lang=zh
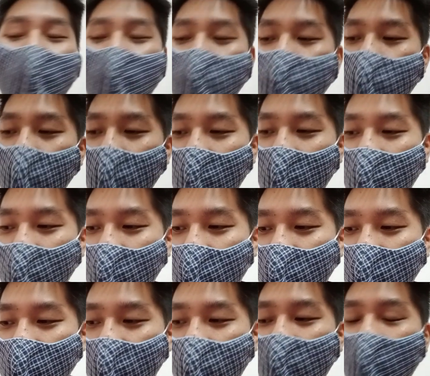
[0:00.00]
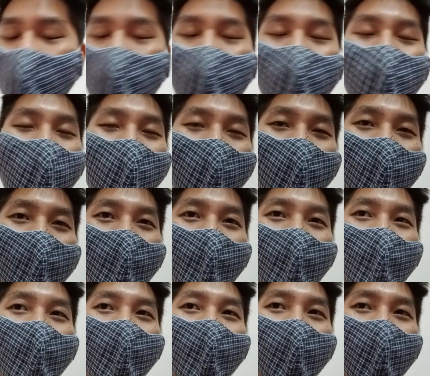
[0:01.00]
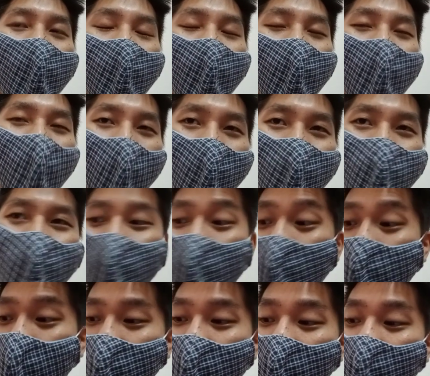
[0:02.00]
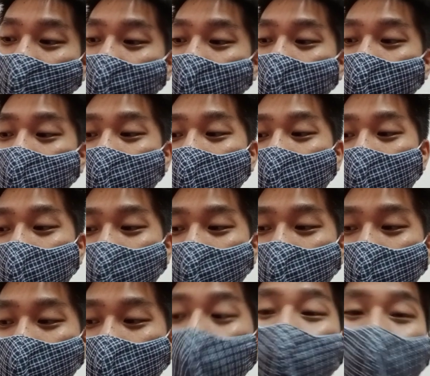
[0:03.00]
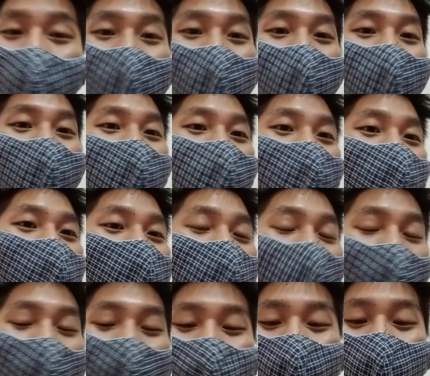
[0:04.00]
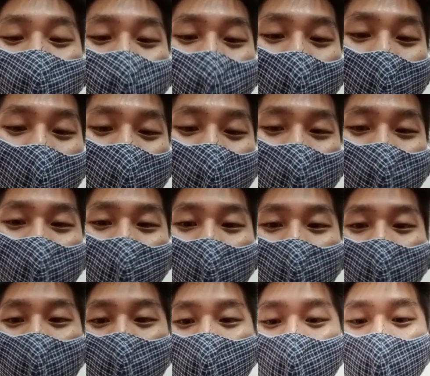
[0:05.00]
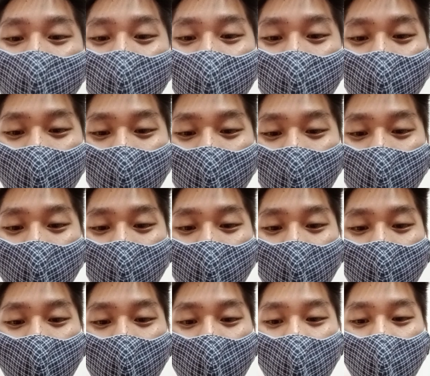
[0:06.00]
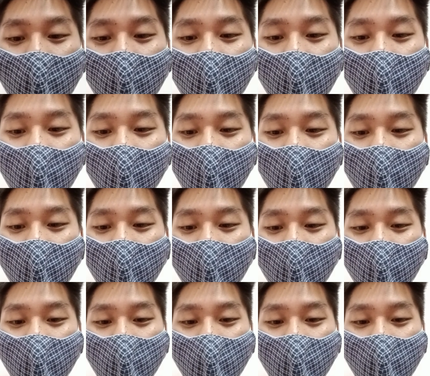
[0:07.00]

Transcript: 是我刚才看到了是讲，呃，马来看到那谷歌那边找的数据了，还是讲，呃，